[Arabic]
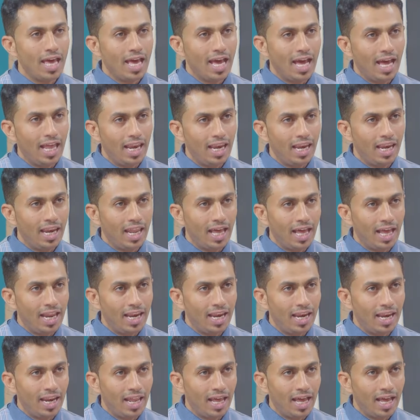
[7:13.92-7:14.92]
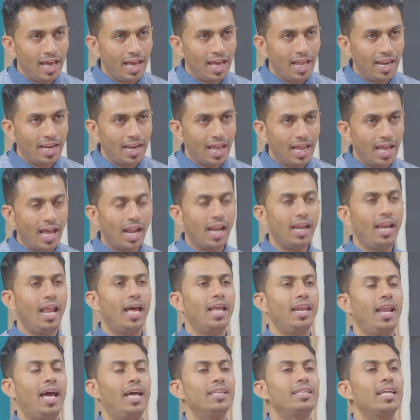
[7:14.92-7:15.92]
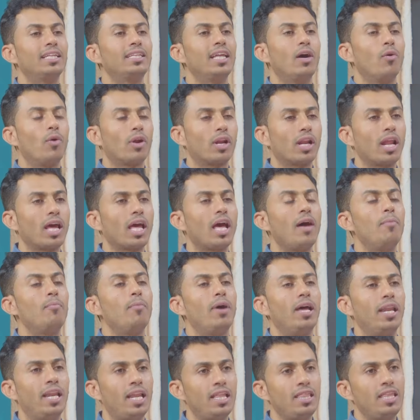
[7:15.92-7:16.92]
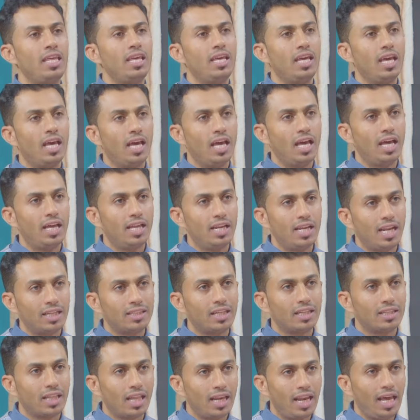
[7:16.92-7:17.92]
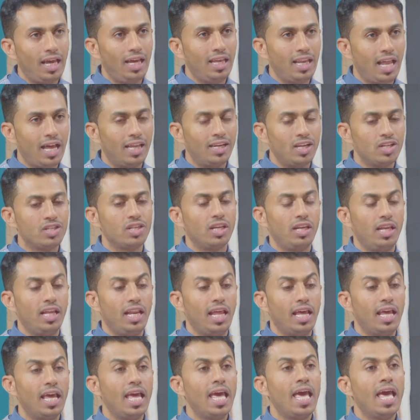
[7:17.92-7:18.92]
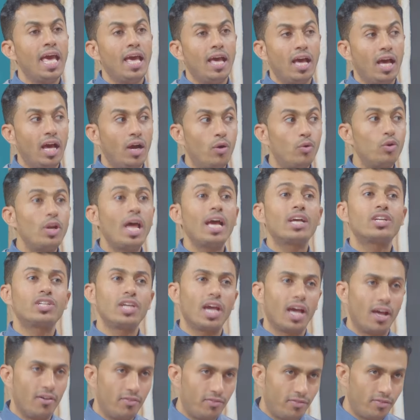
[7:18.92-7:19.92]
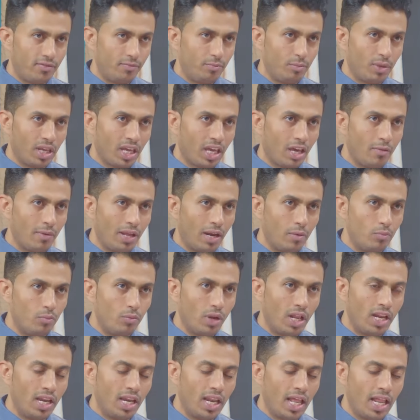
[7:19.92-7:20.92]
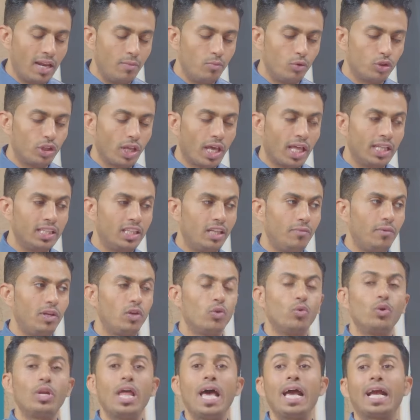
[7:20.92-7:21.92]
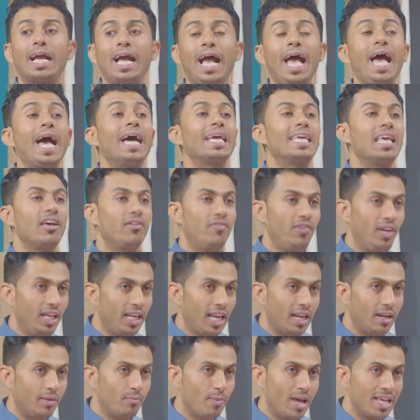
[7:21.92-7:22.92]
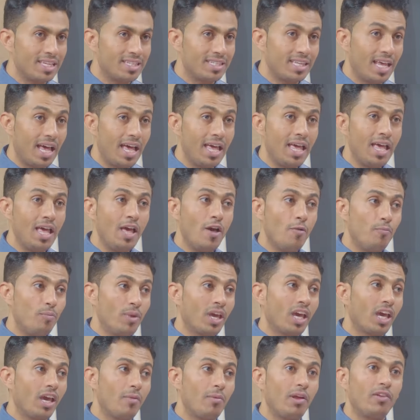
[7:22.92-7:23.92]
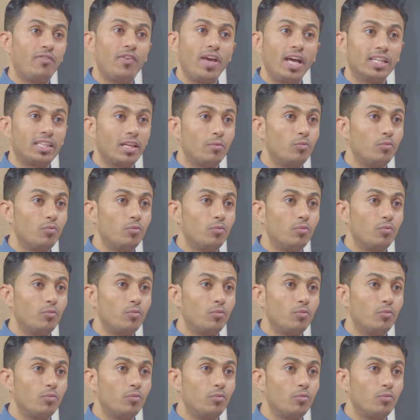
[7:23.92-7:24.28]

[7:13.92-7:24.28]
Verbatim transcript: العدد او الرقم الذي آه، نتطلع الى ان نصل اليه. آه، هناك شغف من قبل المتقدمين، هناك حاجه فعلا ماسه من قبل فئات